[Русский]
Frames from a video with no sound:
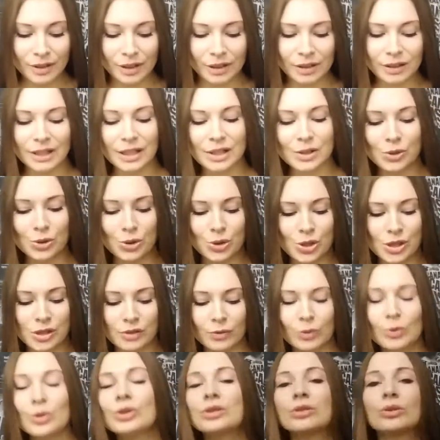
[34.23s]
Так
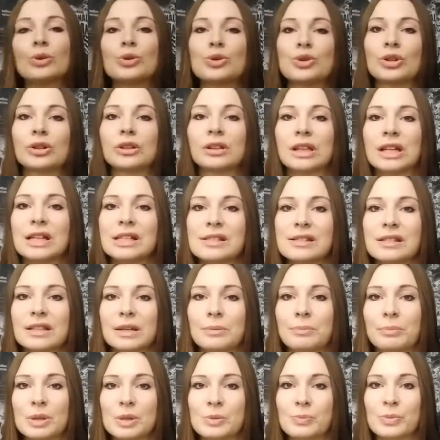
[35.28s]
существуют очень классные
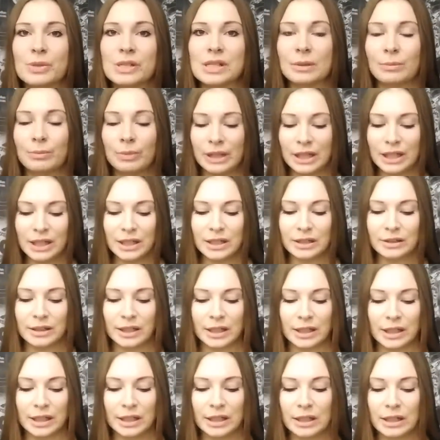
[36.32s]
приспособления,
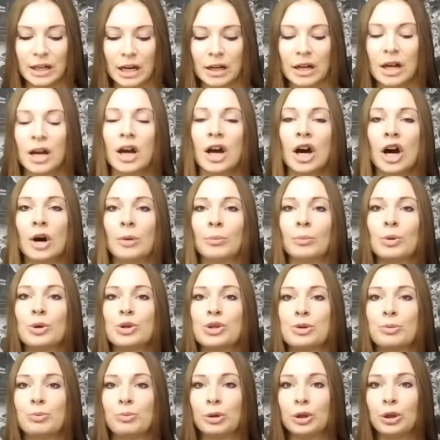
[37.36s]
такие как
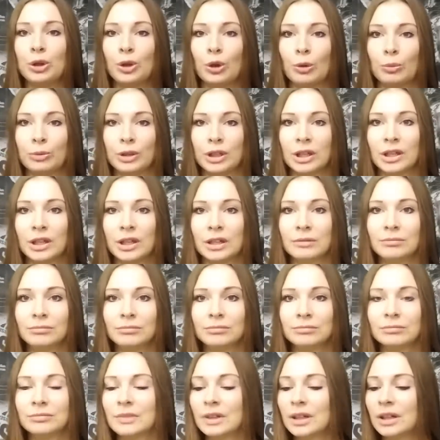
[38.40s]
мочеприемники,
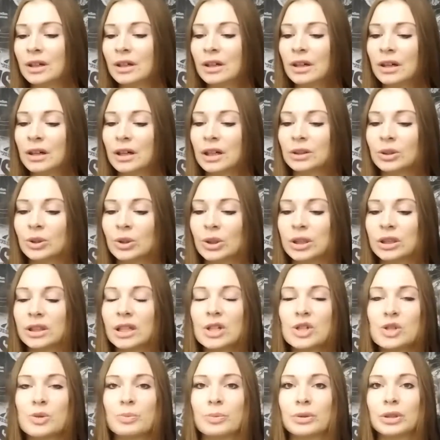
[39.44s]
которые
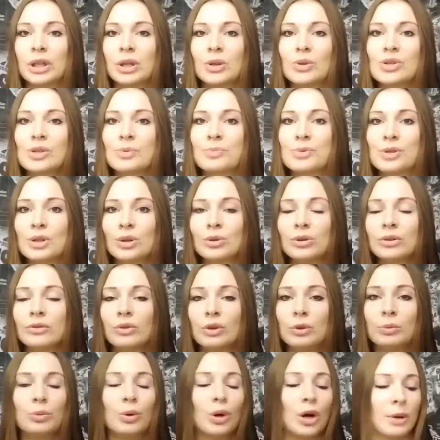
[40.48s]
также продаются абсолютно в
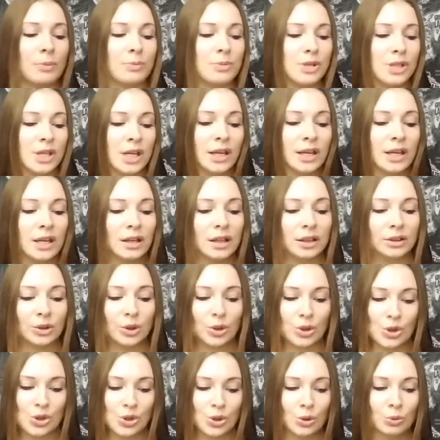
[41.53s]
любой аптеке,
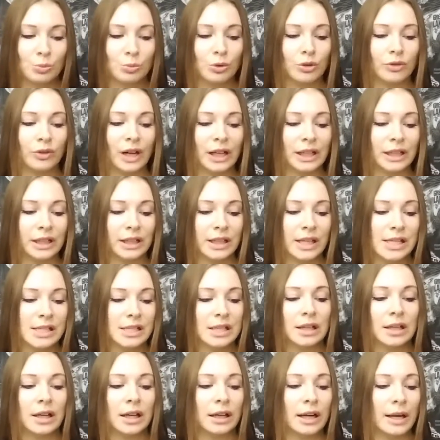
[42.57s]
которые стоят буквально
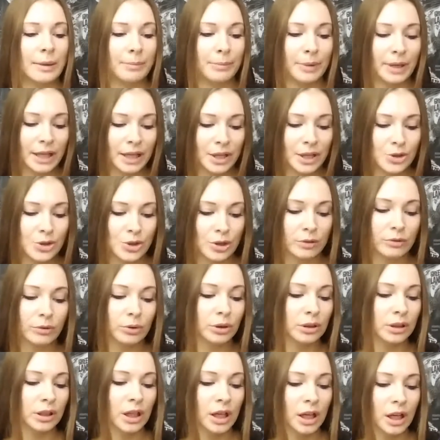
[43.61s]
несколько копеечек.
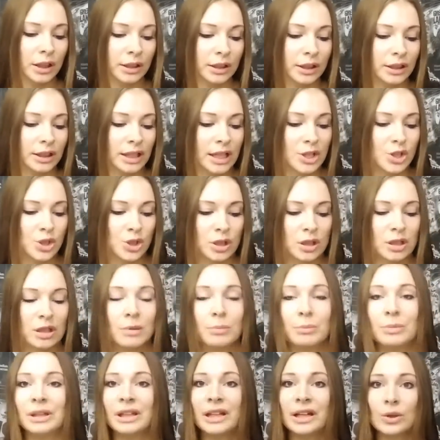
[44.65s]
Вот на наши
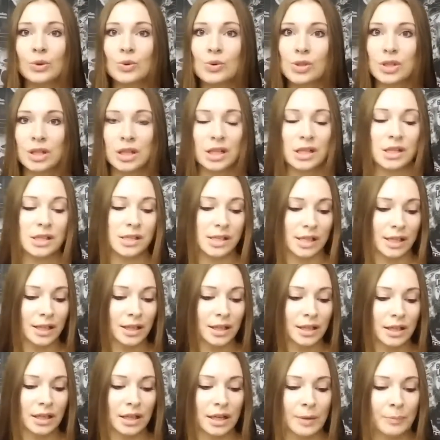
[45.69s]
белорусские
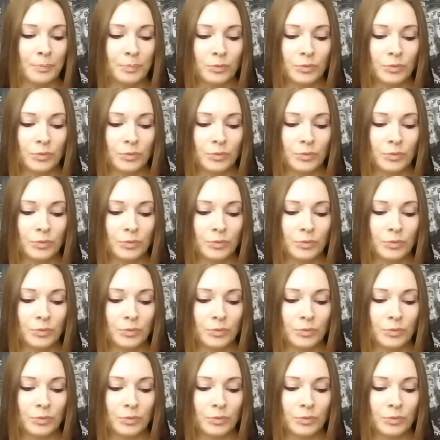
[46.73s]
деньги